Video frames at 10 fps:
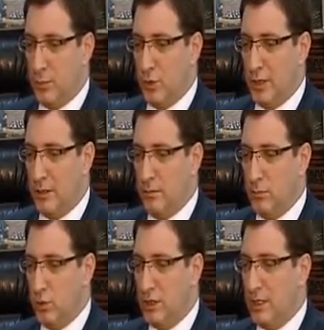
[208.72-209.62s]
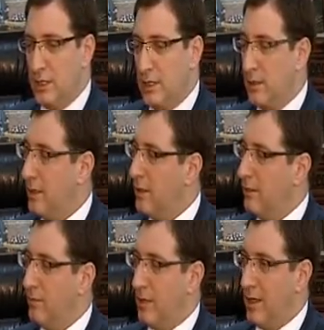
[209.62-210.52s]
bu da buradaki
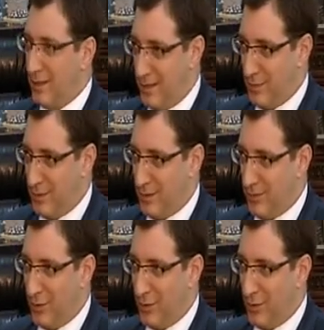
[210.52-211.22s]
e, varlığımızın